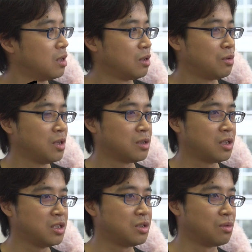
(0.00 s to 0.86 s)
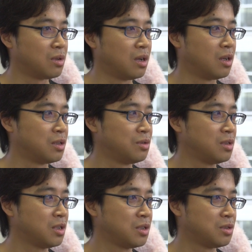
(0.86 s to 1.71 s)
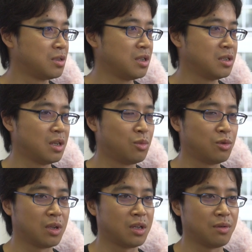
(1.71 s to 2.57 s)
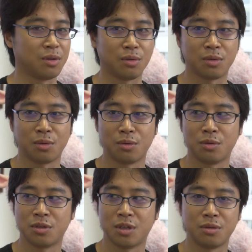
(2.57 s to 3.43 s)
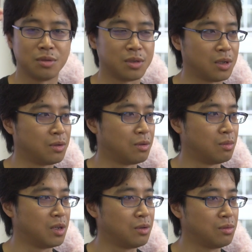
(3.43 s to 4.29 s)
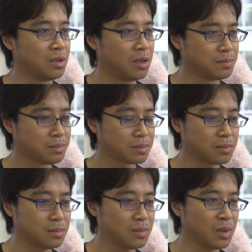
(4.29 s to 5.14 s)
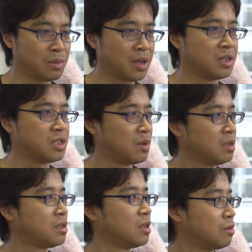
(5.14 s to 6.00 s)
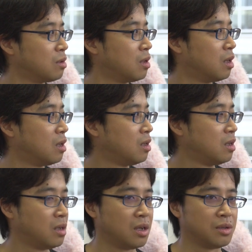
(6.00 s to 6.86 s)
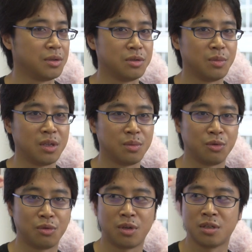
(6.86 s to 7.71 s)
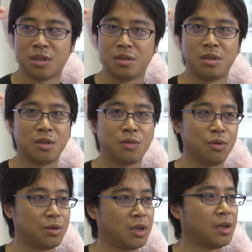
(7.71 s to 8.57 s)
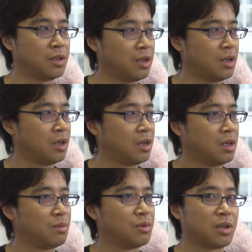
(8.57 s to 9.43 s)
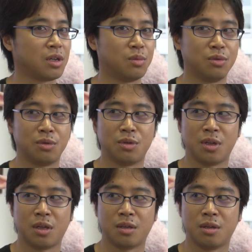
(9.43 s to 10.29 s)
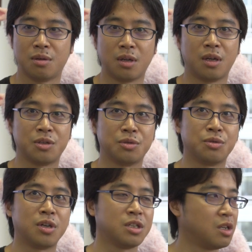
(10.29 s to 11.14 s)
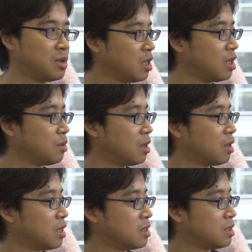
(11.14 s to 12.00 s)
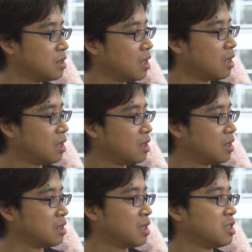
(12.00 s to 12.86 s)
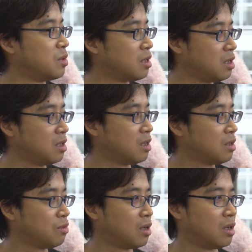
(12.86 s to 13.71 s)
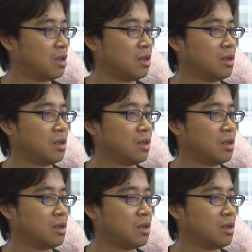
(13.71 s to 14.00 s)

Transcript: なのでとりあえず記事とかそういった取材したものだけは投稿してるんですけど、まあ、いろんな掲示板だったりとか、あと有名なブロガーさんに声をかけて、オタクモードっていうのやってるから紹介してくれませんかみたいな感じでやり始めたりあとは